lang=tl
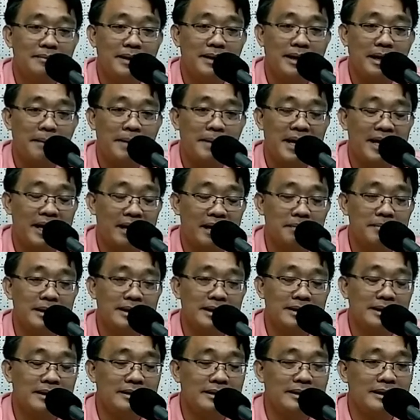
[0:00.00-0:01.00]
Pagyamanak
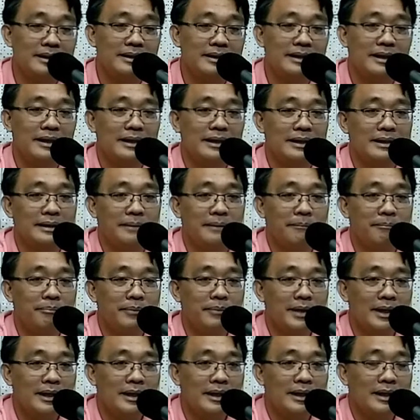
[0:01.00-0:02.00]
met iti uh,
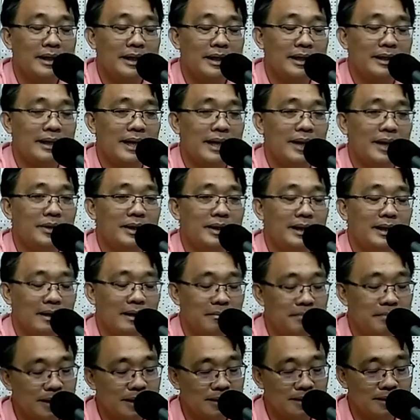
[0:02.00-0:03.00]
kadayo di
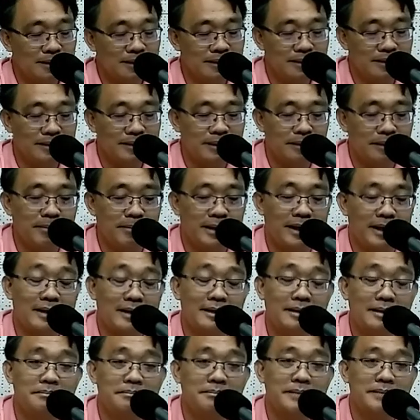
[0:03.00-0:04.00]
kalman itintay
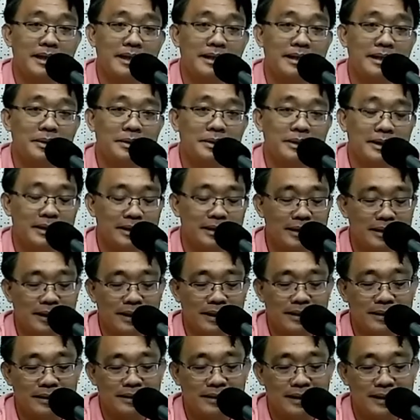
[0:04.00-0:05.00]
panang rambak nga rod iti
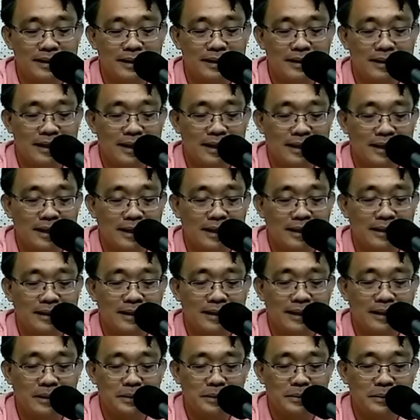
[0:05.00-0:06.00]
dayta nga
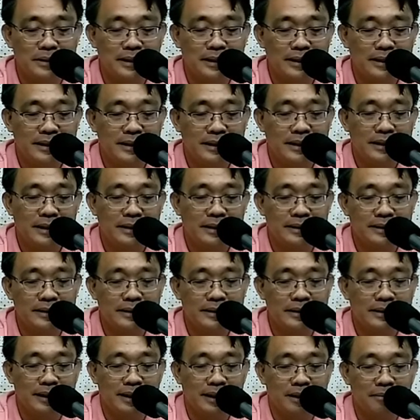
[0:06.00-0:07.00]
aldaw
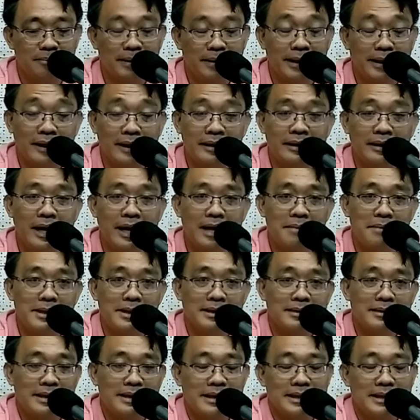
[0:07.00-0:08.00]
iti uh,
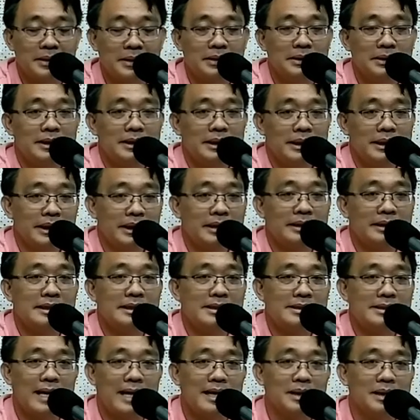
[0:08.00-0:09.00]
panagyaman tayo
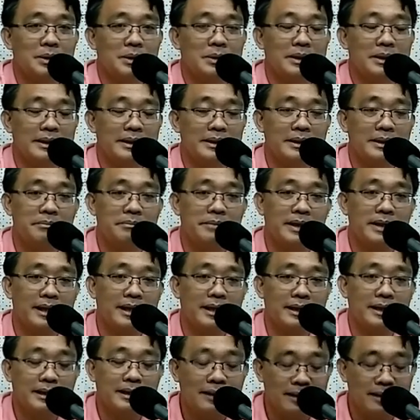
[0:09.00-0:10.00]
iti sagot iti
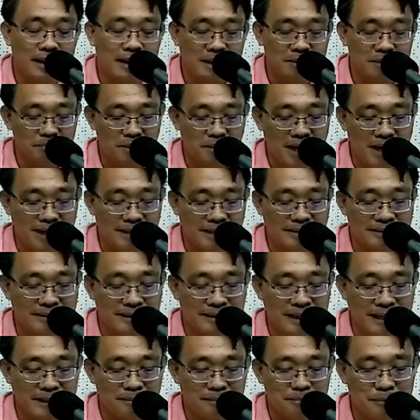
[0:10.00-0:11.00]
biyag ngayon paay
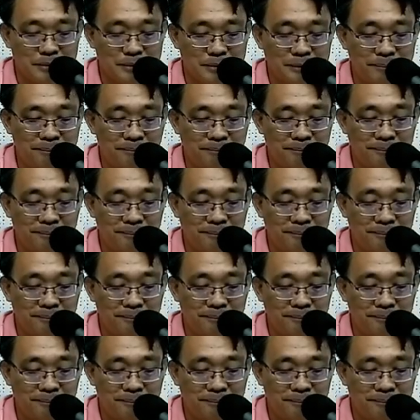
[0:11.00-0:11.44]
iti apo.